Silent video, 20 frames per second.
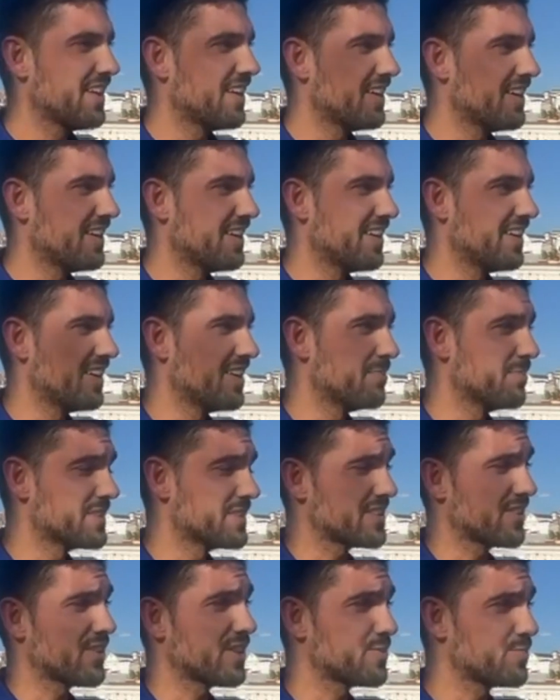uh,
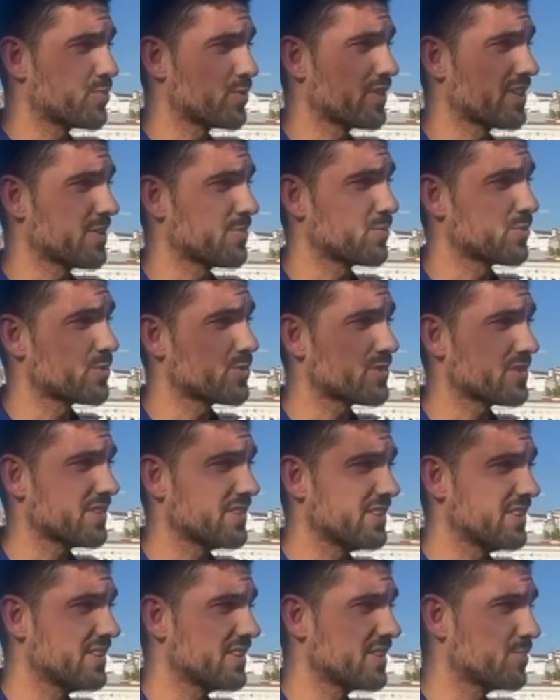mas agora que podemos,
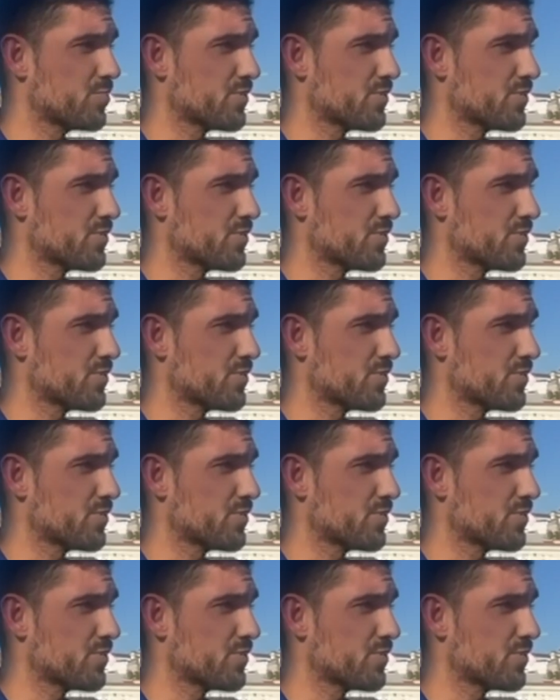uh,